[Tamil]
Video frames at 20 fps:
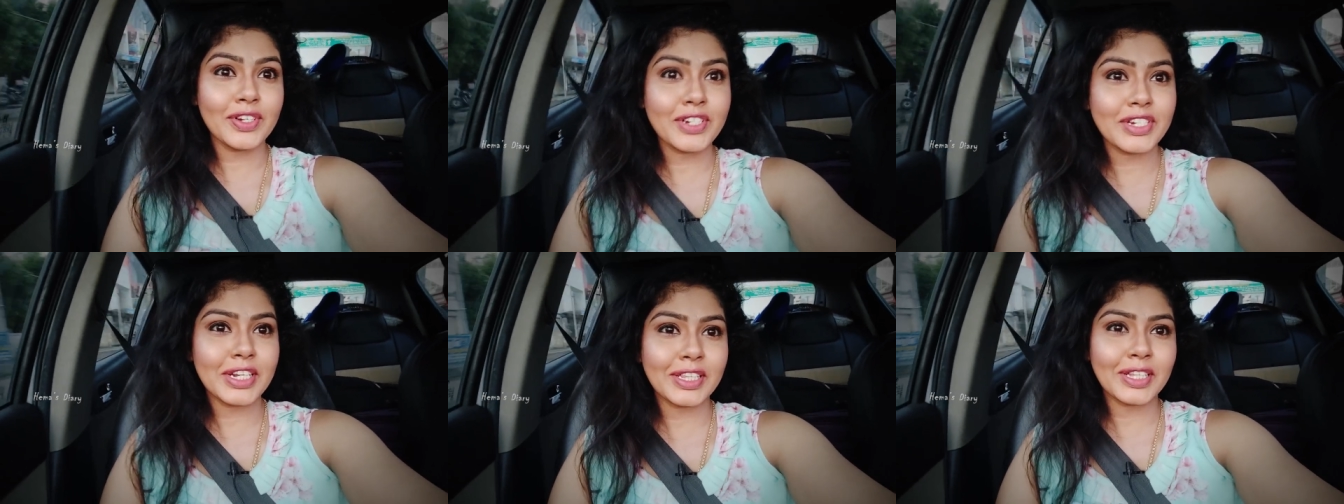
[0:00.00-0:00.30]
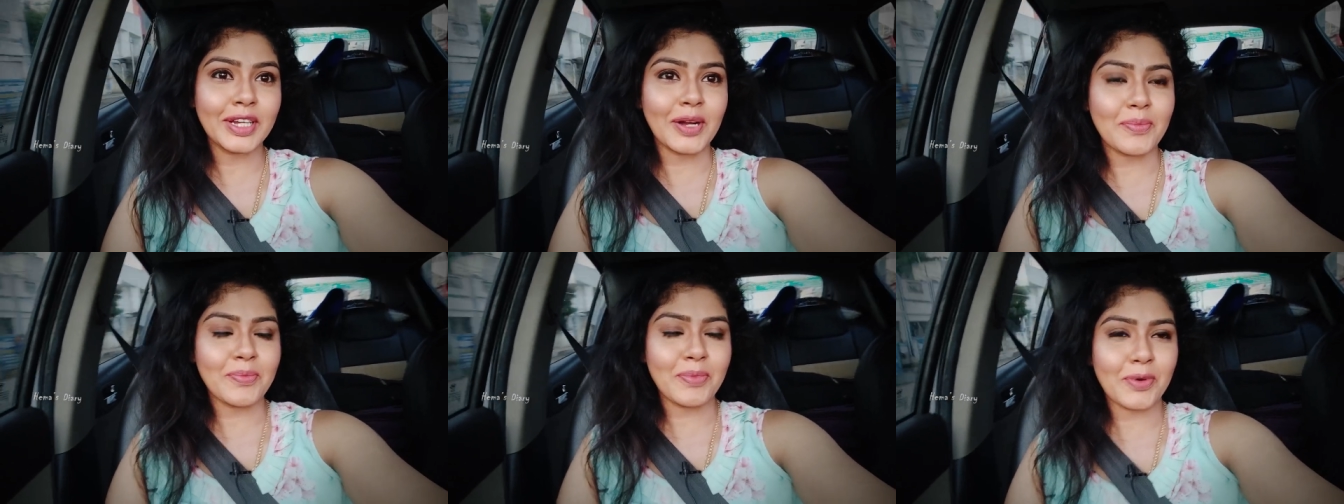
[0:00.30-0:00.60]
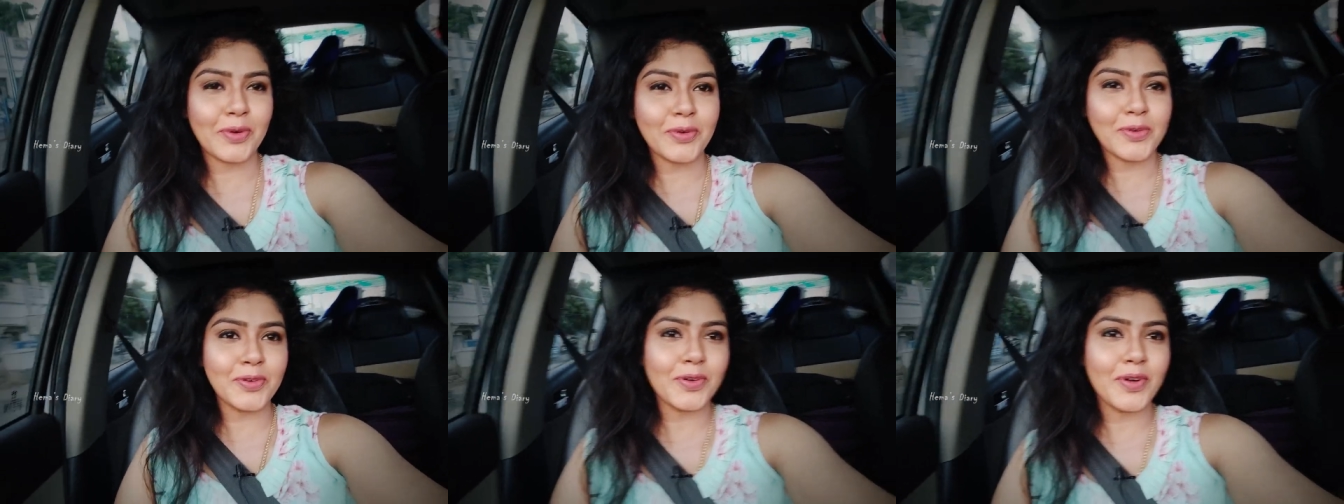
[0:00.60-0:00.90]
வருஷத்துக்கு
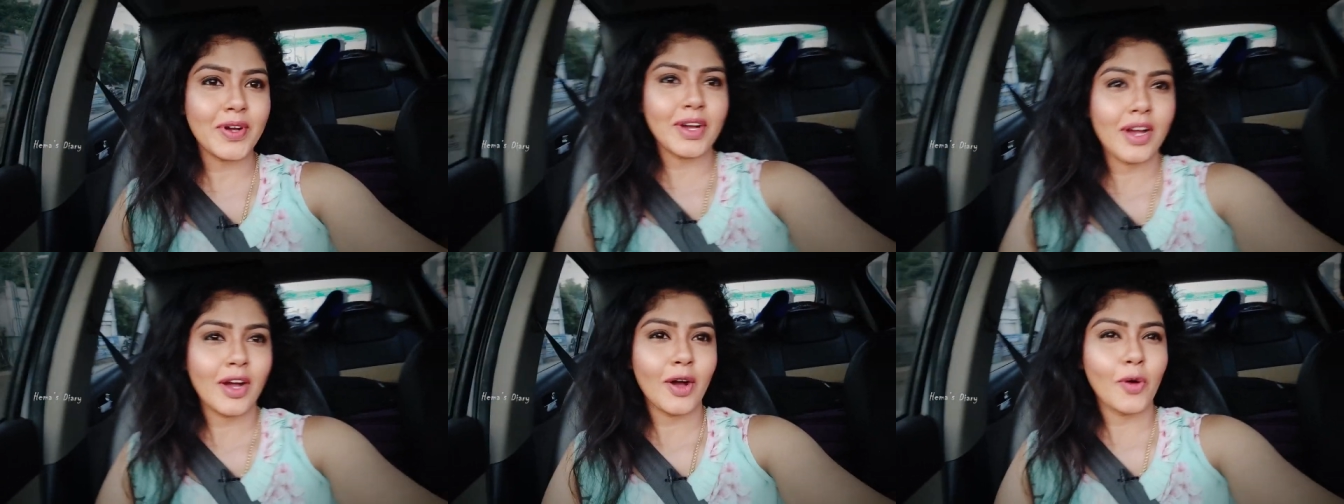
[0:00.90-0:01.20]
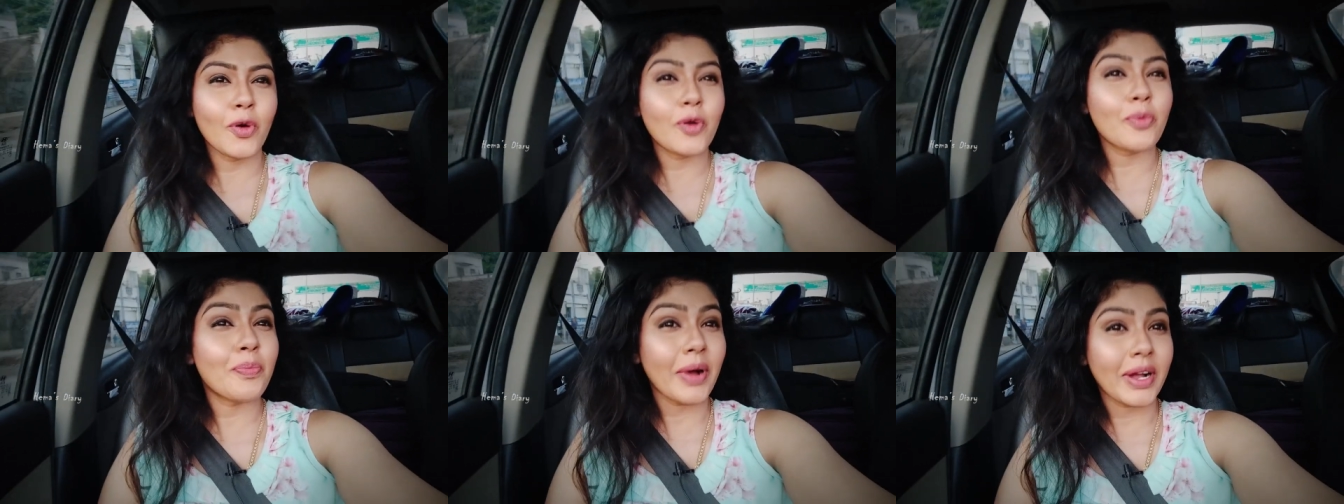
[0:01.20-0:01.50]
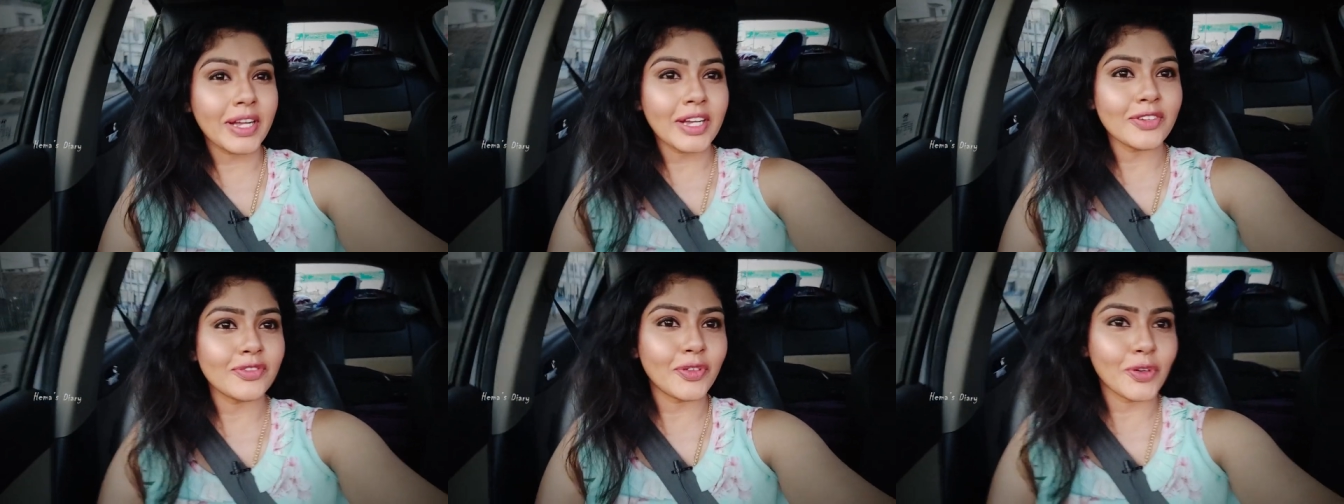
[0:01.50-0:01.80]
அப்புறம் ஒரு
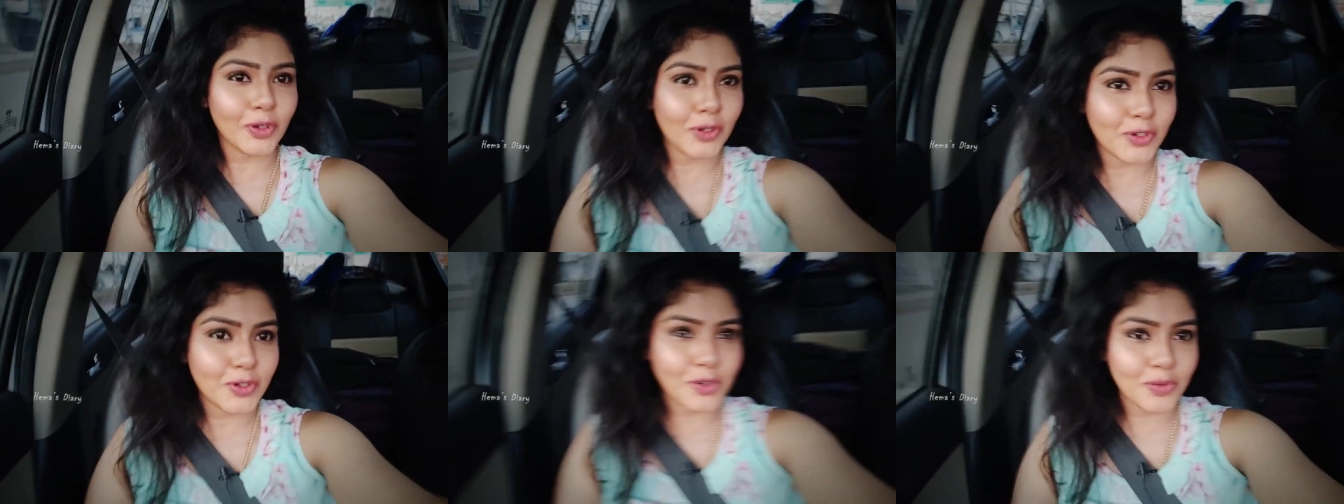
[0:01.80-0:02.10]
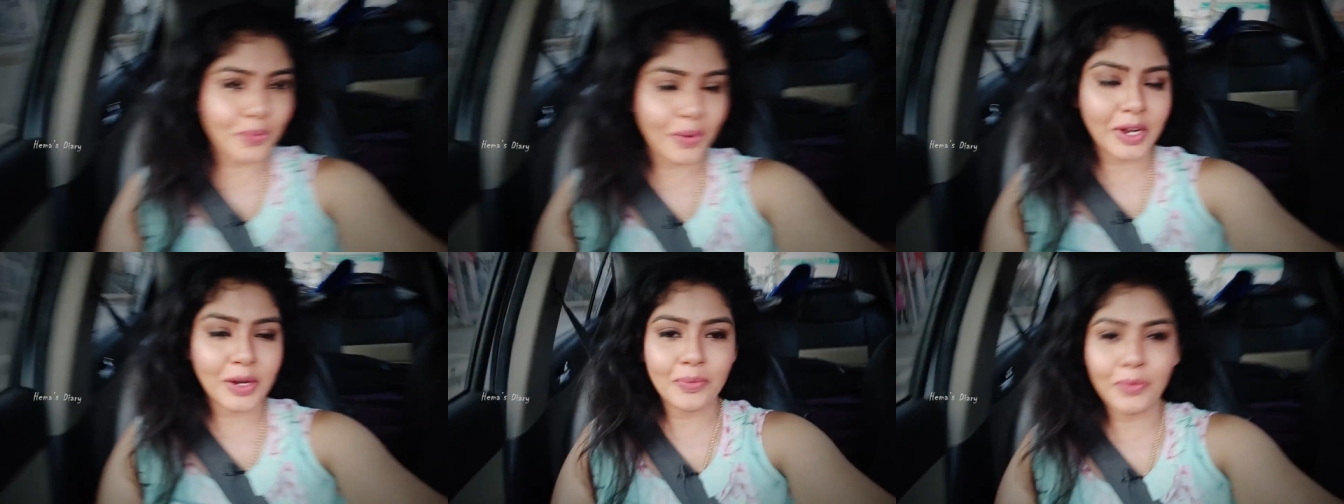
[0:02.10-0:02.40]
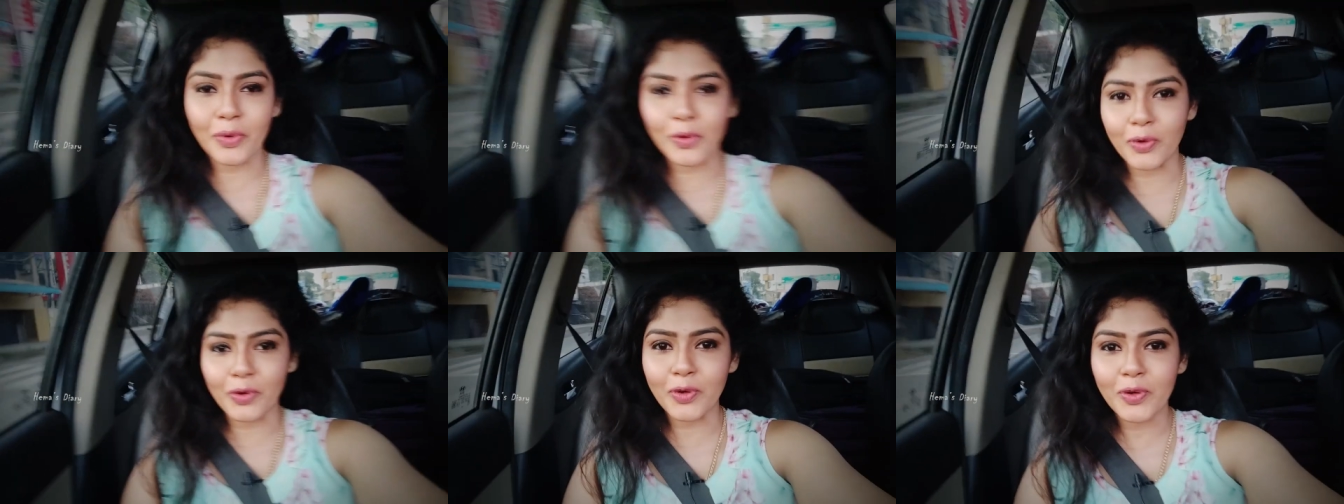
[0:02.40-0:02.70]
பக்கா ஃபோட்டோ ஷூட் பண்ண
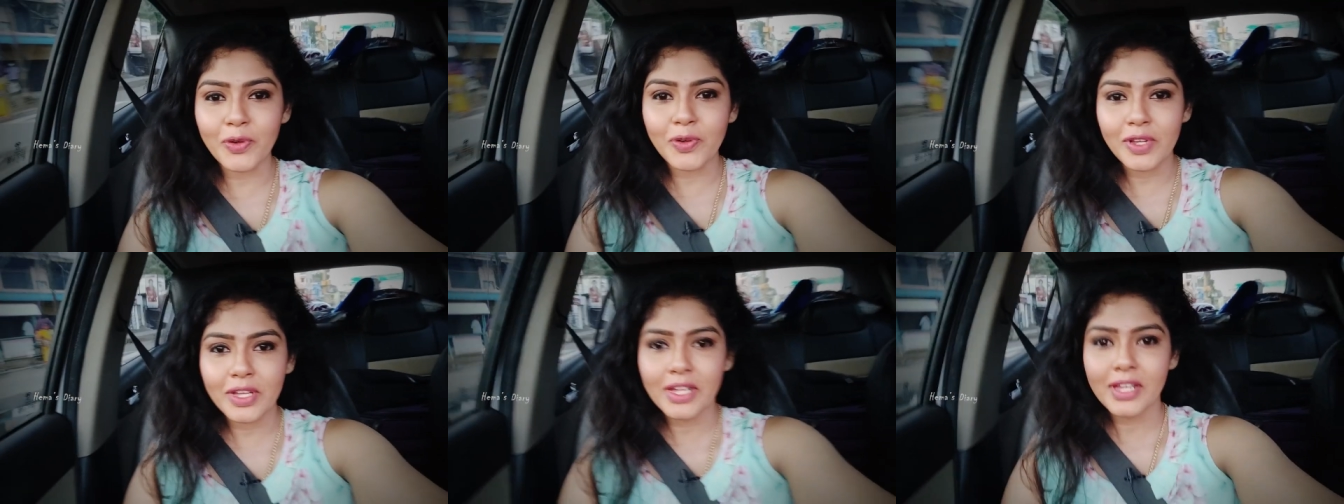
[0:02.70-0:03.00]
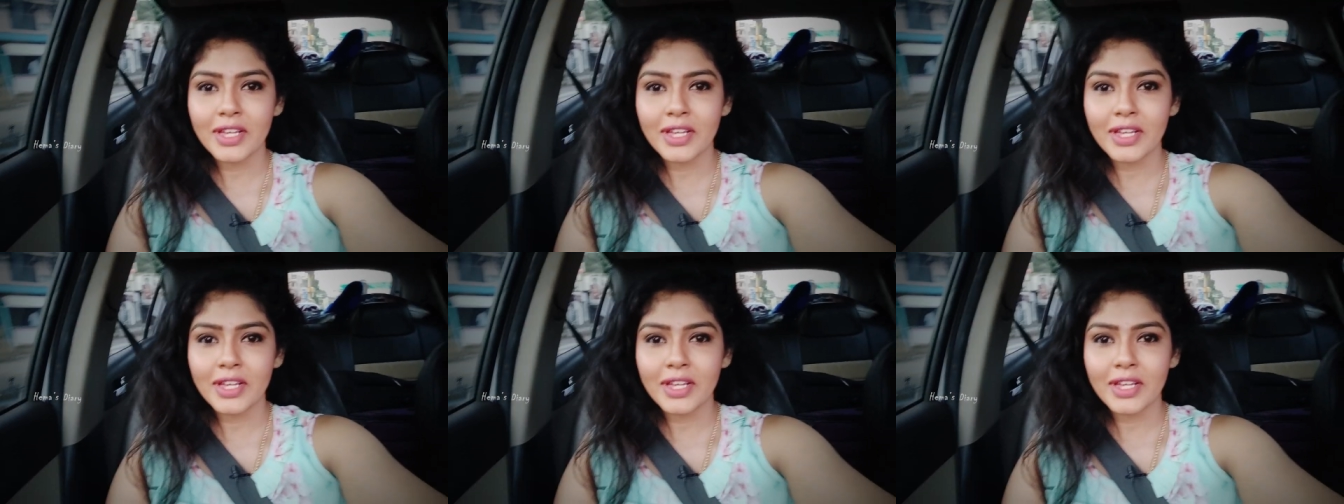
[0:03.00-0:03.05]
போகிறோம்